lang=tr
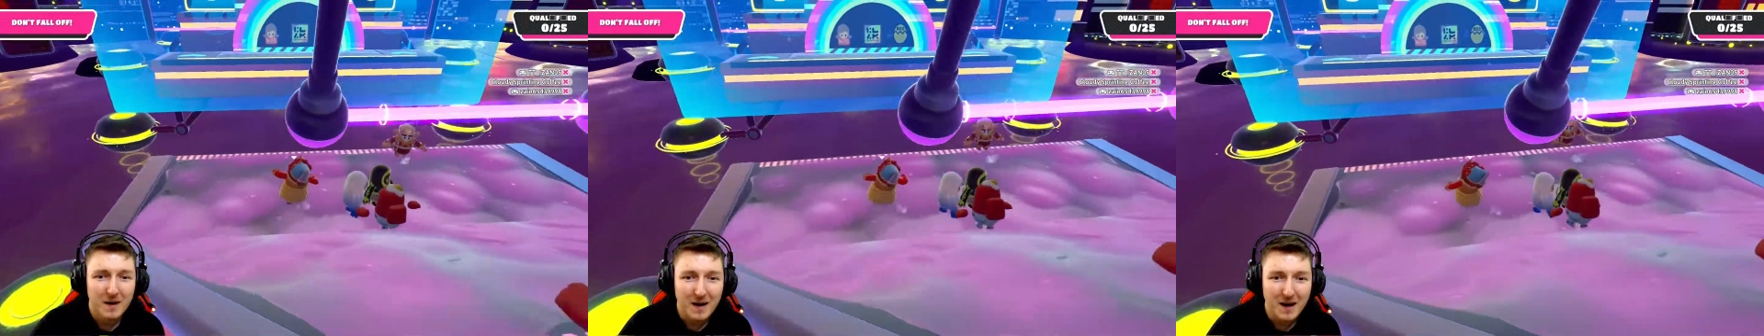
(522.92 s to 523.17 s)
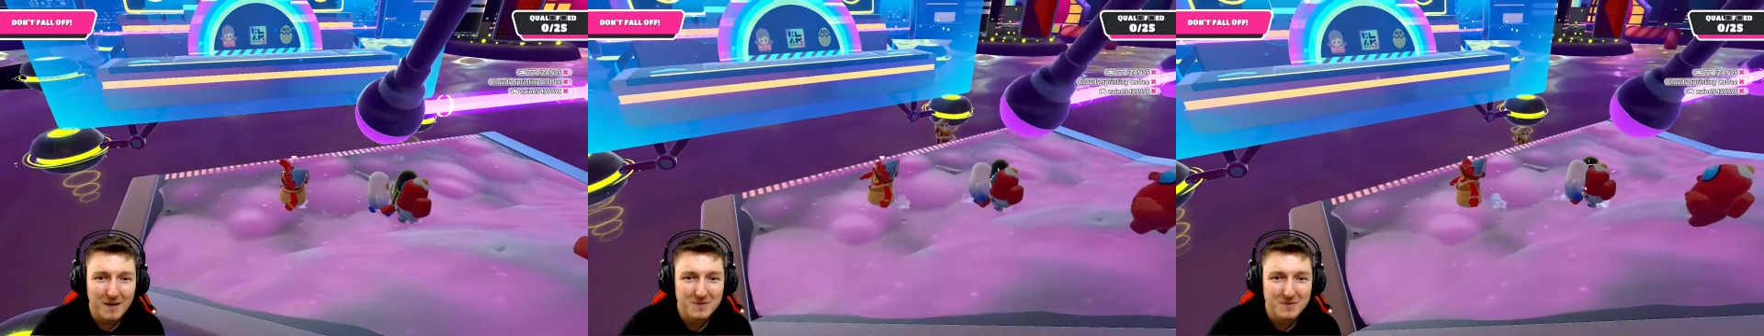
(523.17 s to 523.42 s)

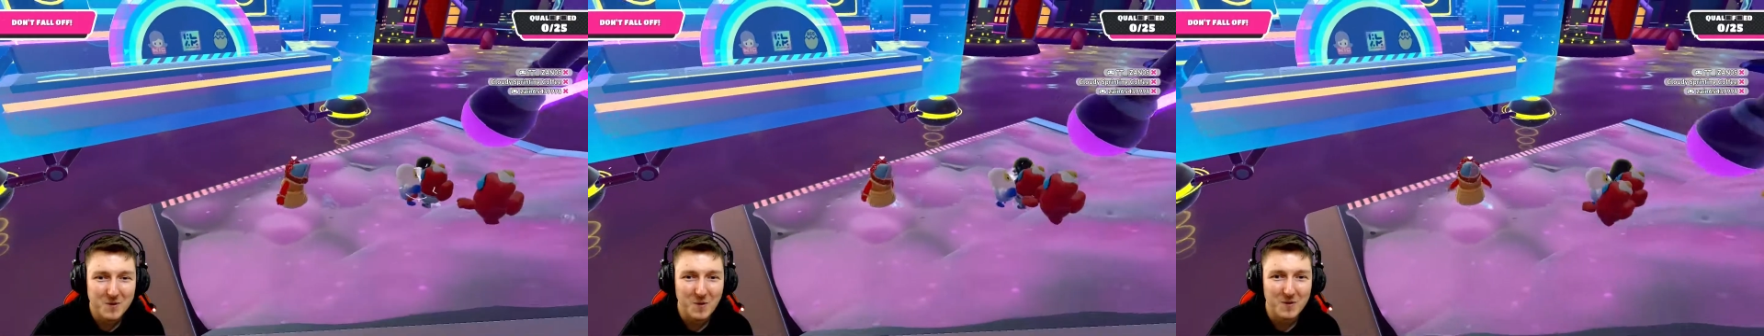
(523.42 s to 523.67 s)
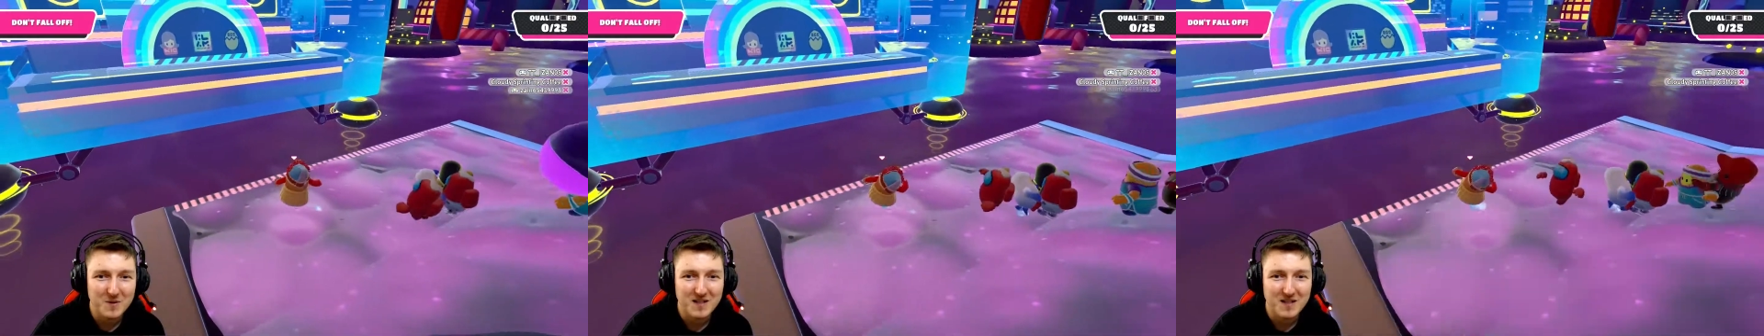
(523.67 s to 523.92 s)
Abi
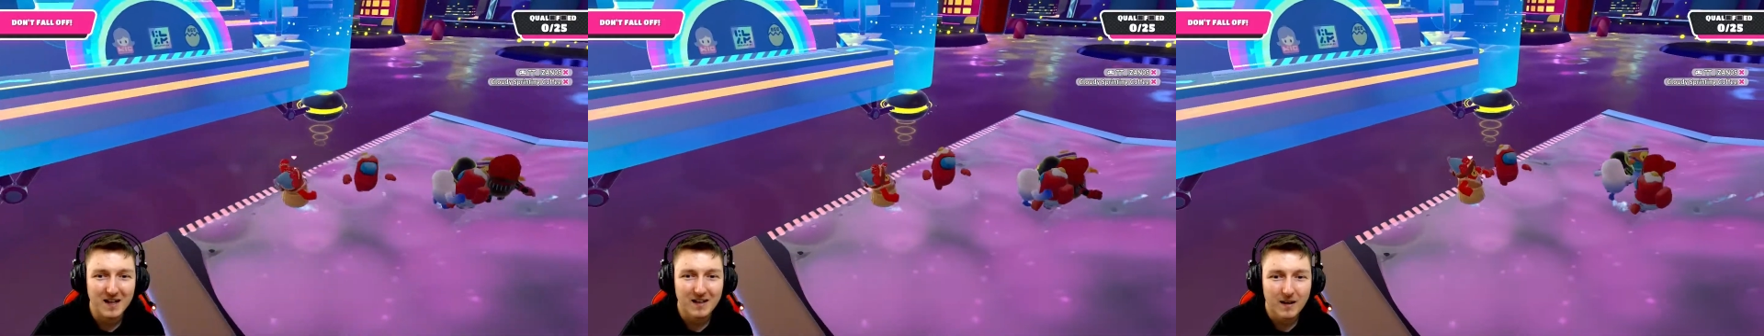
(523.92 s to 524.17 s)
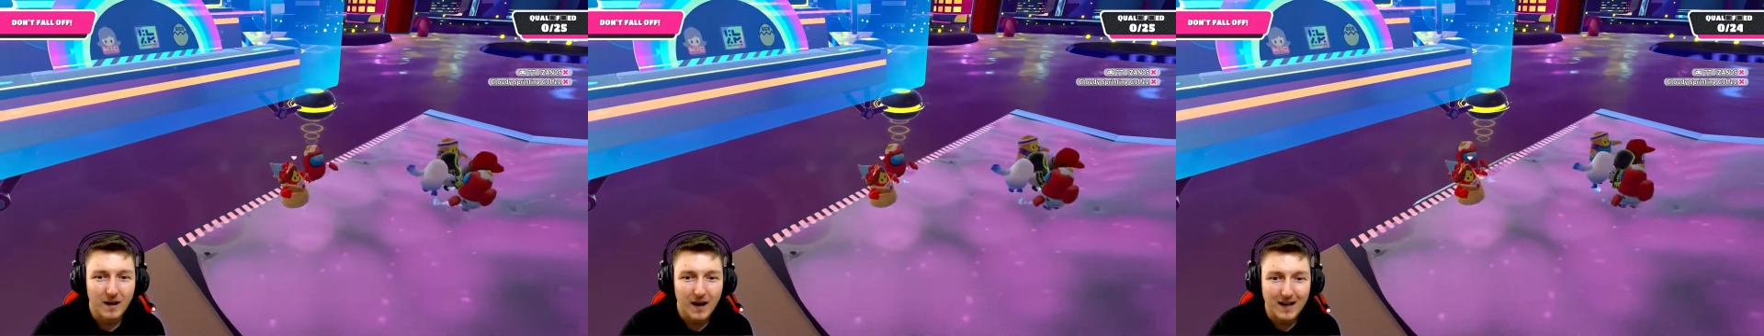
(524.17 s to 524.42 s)
çok güzel.
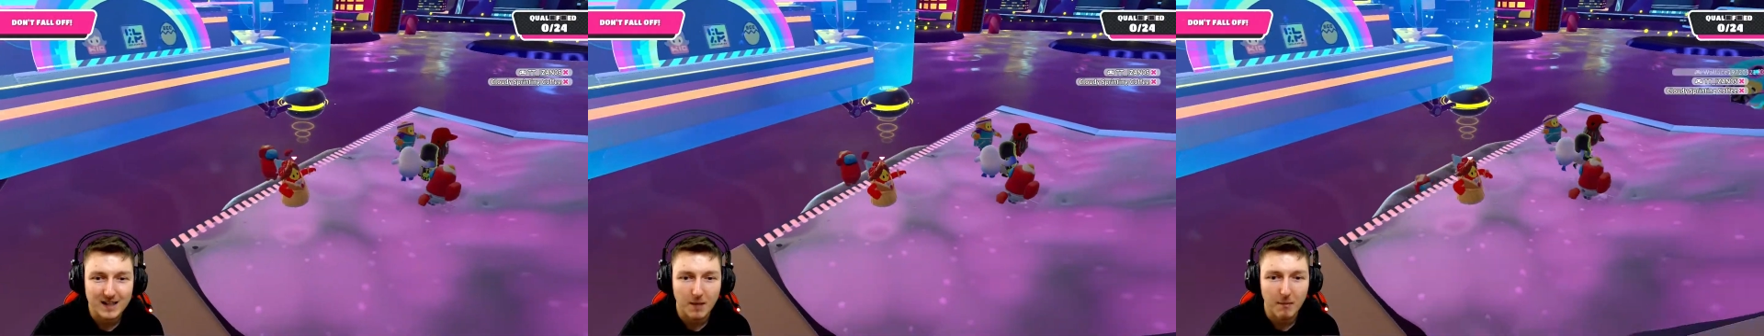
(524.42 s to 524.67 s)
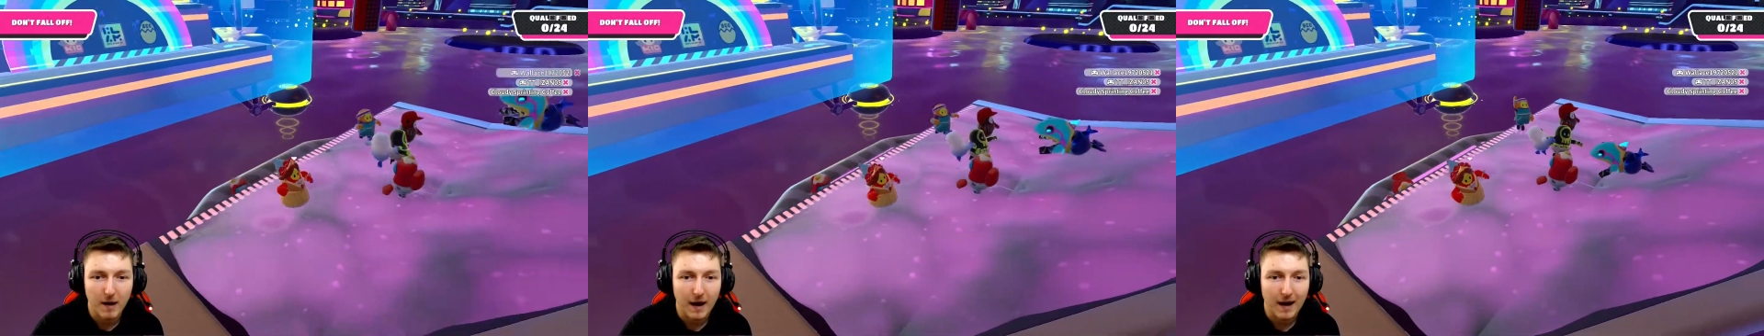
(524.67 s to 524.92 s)

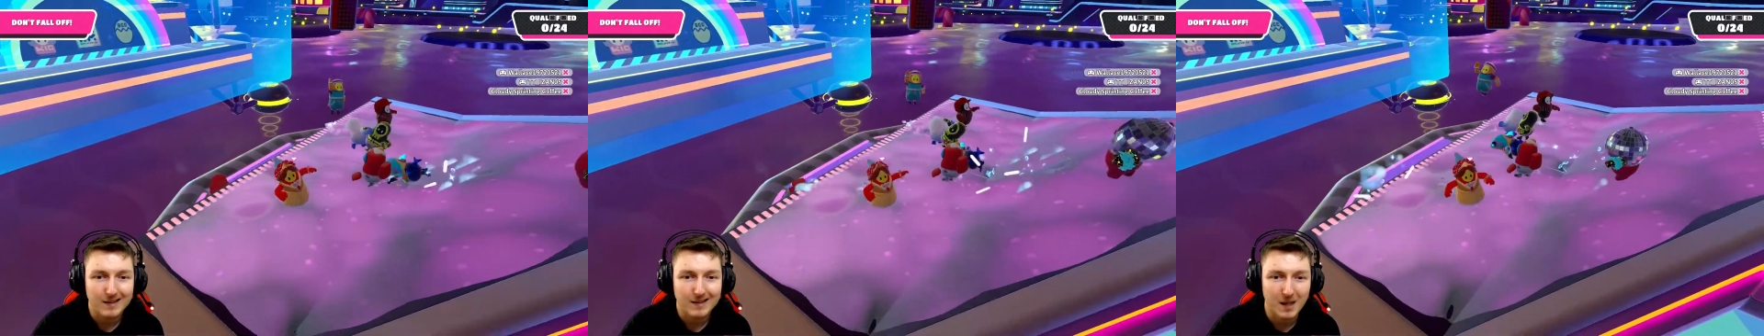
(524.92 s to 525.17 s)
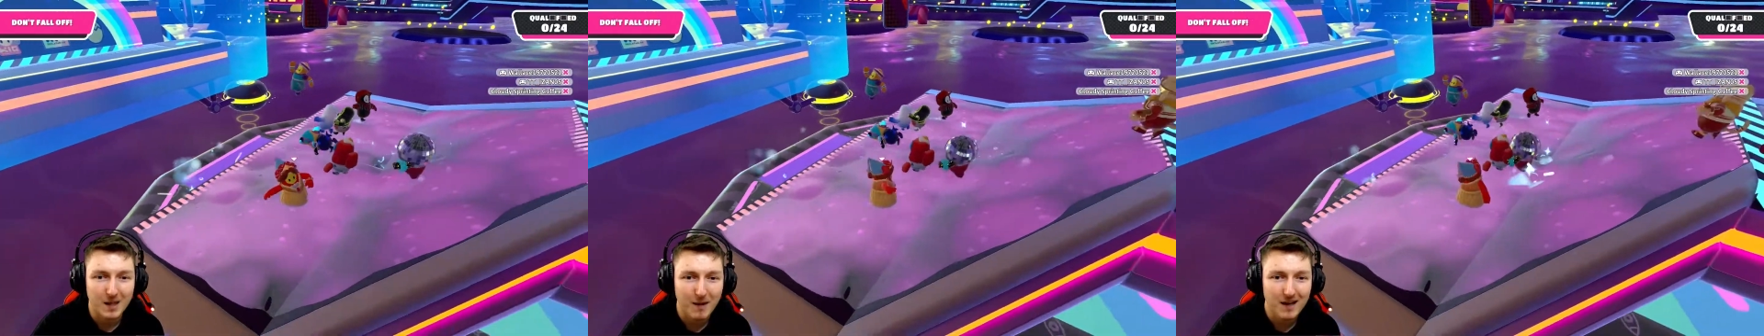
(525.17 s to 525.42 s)
Atlama.
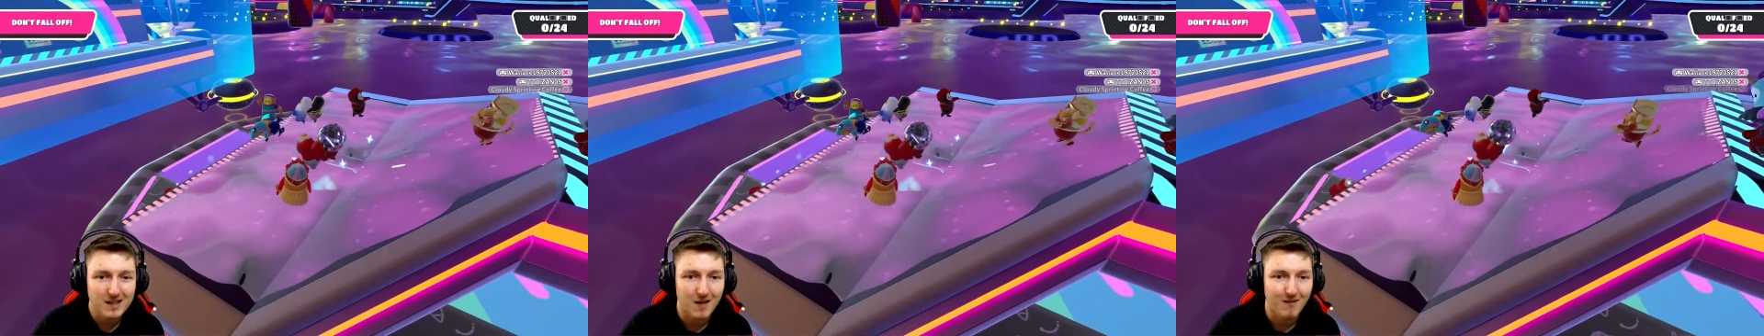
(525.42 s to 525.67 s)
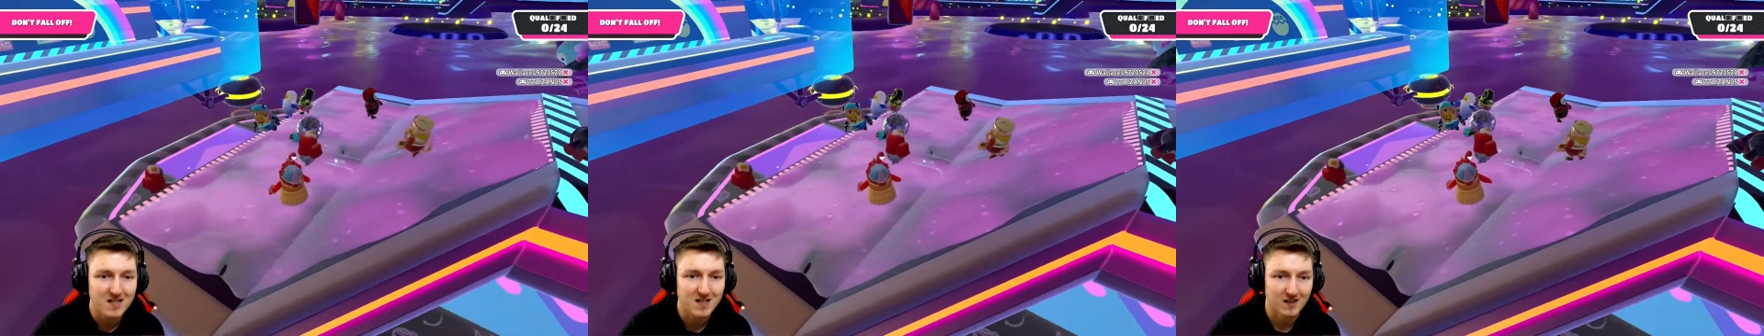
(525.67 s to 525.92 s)
Atlama
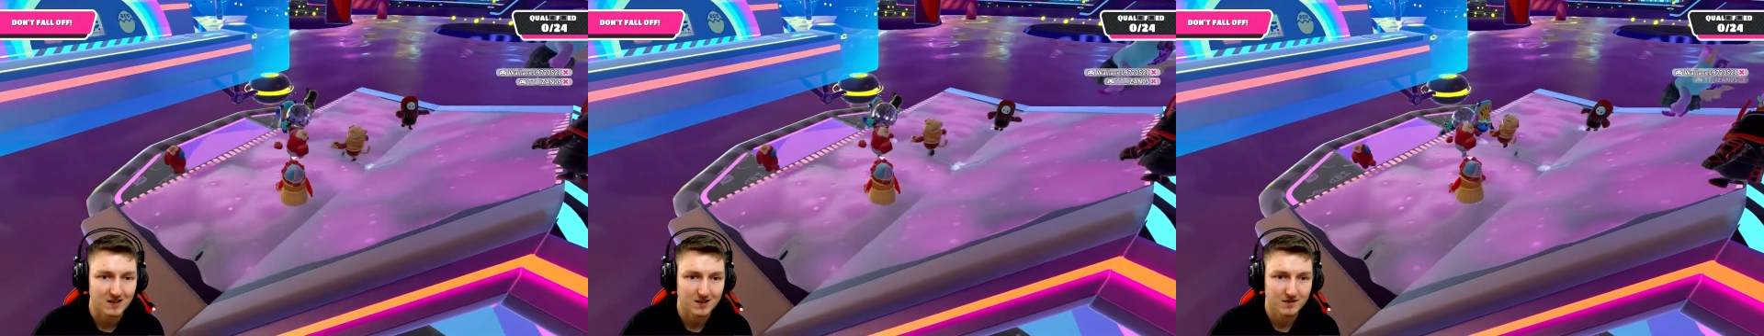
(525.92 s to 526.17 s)
yavaş git.